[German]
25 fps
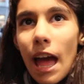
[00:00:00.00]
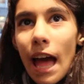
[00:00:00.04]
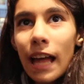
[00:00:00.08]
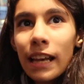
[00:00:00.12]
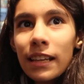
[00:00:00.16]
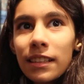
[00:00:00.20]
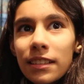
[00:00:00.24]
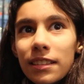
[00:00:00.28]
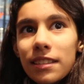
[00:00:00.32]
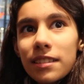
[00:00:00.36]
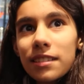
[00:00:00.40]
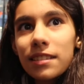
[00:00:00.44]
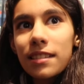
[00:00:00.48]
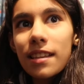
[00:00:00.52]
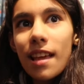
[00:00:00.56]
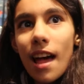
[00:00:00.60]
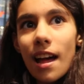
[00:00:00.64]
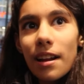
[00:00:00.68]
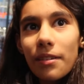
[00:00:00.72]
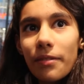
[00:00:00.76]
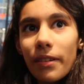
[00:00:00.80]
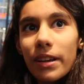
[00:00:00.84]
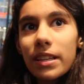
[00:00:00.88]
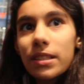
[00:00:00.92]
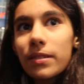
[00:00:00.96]
Ehrlich
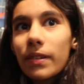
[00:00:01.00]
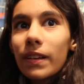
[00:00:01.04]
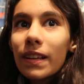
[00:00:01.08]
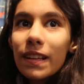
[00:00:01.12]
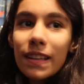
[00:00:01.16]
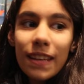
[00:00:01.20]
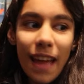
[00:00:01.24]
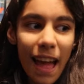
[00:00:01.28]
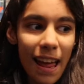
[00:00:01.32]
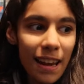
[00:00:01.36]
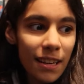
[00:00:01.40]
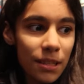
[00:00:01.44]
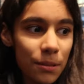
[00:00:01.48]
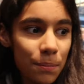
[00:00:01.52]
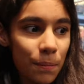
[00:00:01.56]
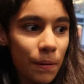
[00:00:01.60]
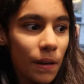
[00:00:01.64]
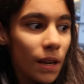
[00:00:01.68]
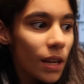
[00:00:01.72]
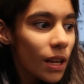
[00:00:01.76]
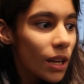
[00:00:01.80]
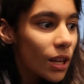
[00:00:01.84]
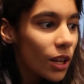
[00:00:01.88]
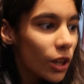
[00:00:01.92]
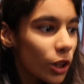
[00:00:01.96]
gesagt, wenn ich wirklich ehrlich bin,
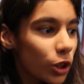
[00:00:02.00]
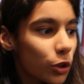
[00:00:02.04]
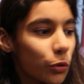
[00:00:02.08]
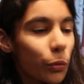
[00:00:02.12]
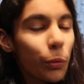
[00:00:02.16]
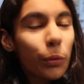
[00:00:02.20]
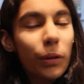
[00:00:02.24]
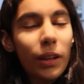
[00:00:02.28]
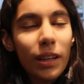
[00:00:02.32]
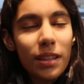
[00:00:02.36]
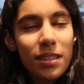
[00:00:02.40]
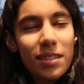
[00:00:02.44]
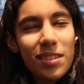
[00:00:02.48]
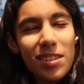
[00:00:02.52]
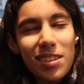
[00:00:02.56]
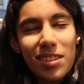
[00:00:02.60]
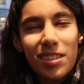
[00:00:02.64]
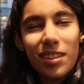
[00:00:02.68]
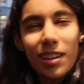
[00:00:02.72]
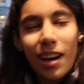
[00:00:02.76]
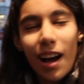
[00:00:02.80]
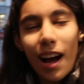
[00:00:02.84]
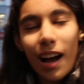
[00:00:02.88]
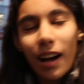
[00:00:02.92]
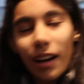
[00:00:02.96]
ich würde das
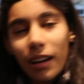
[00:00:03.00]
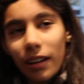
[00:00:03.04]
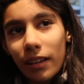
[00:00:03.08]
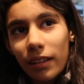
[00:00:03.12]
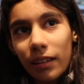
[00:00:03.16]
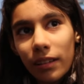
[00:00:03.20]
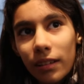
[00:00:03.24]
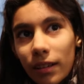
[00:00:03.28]
nicht tragen.